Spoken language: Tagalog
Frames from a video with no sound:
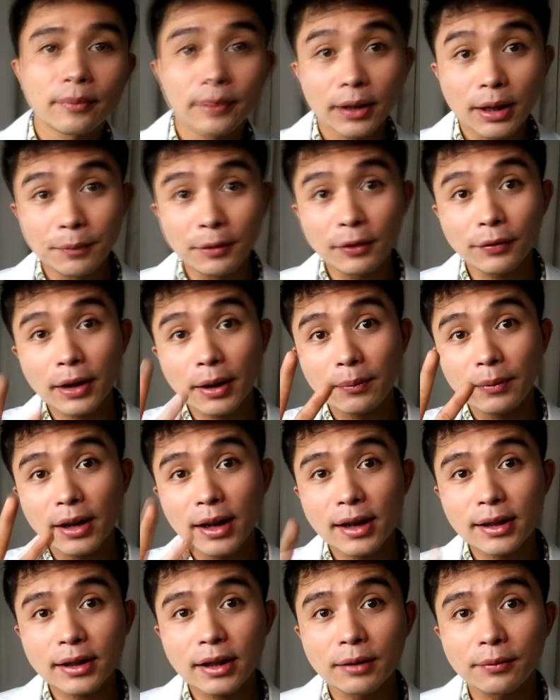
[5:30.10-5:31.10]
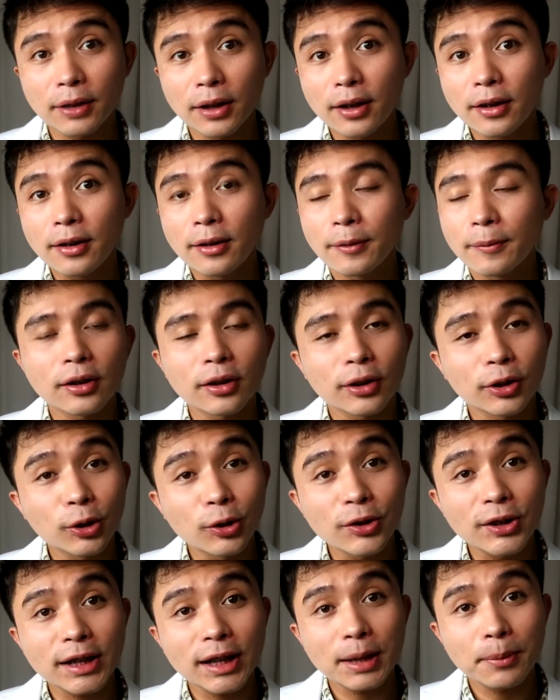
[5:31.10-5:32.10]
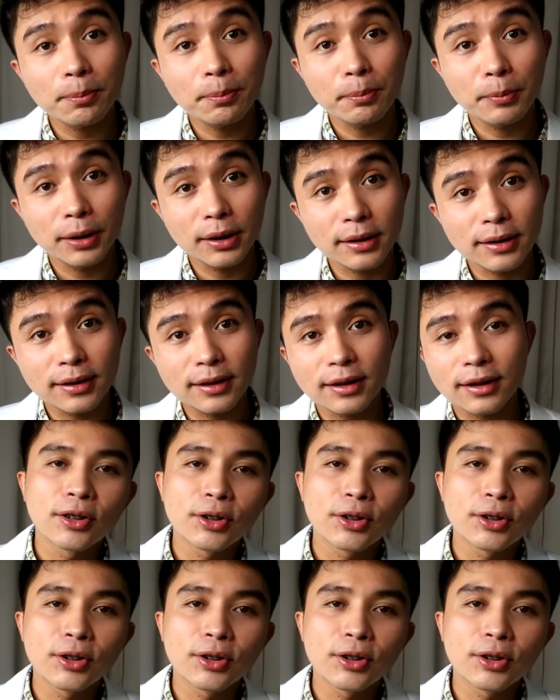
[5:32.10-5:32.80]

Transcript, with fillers: Number 5, the last number, don't skip meals.